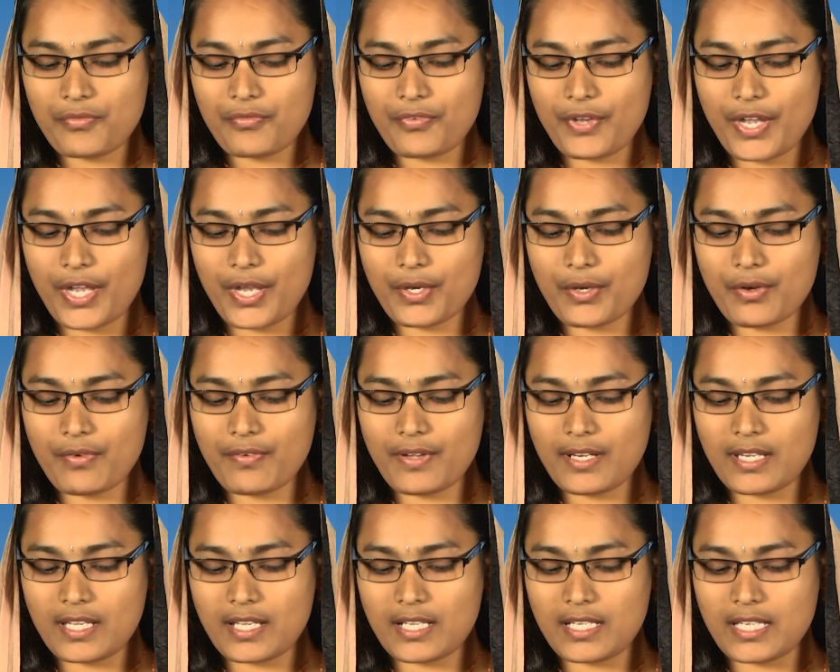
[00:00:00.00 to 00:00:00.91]

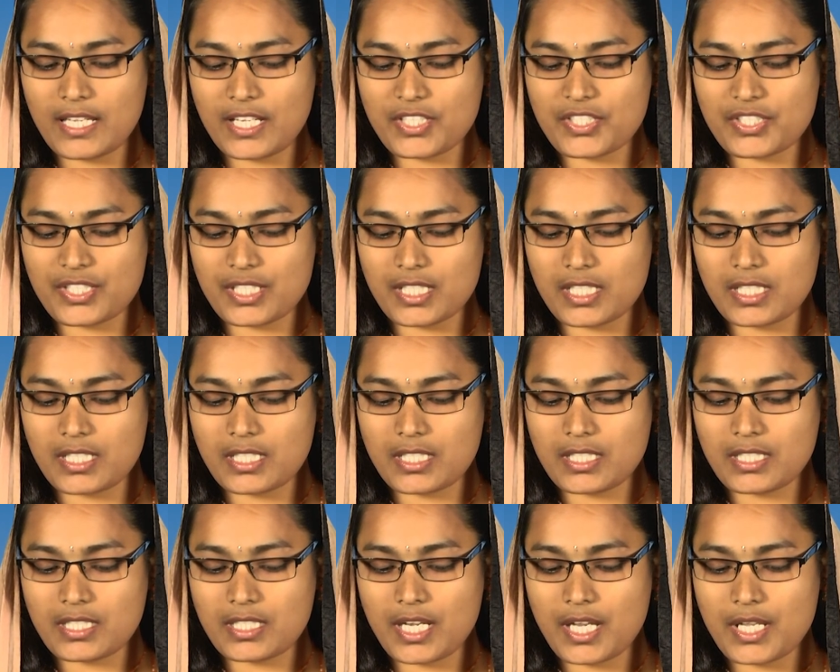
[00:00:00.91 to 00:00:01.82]
వేకువనే లేచి
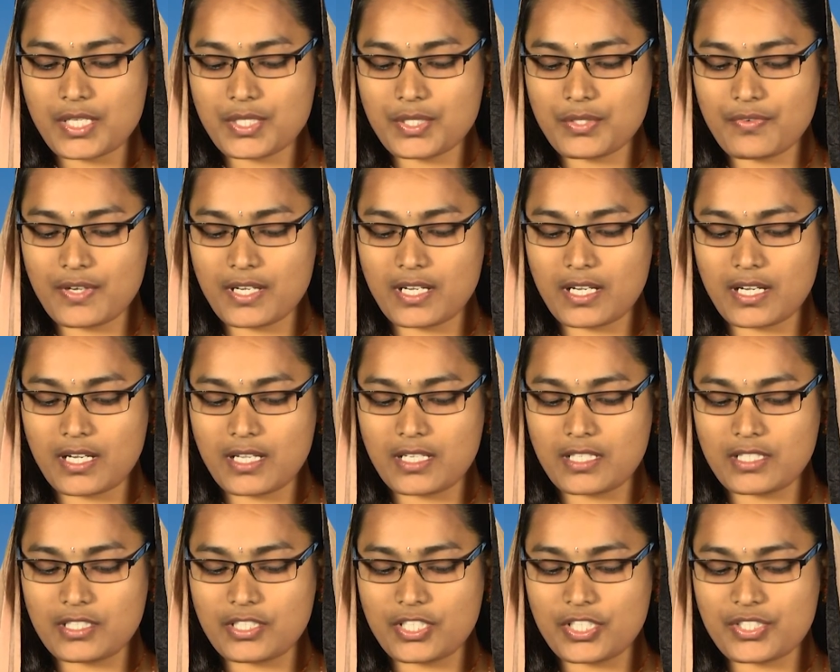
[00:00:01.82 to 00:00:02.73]
యేసు ఒక
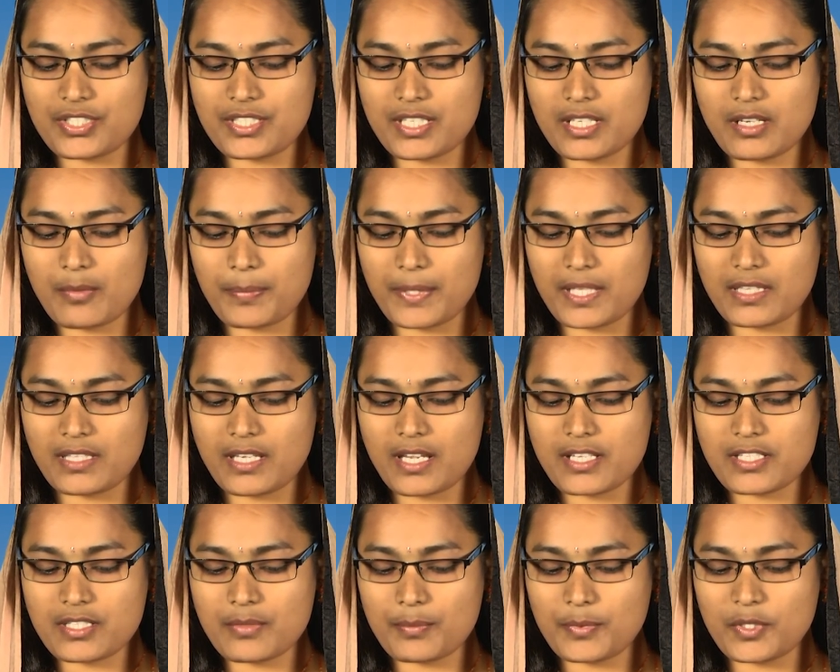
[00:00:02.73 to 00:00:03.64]
నిర్జన
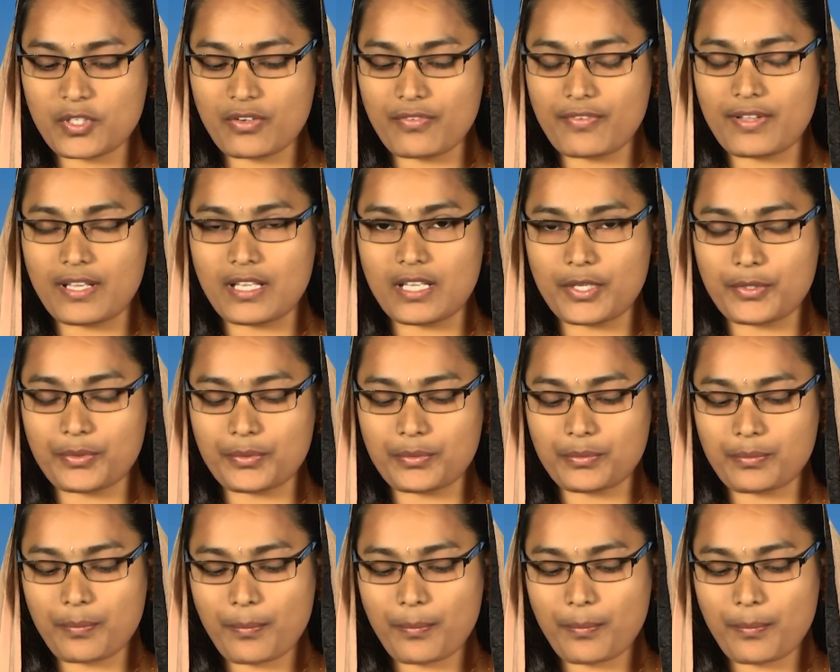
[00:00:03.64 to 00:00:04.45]
ప్రదేశమునకు వెళ్ళెను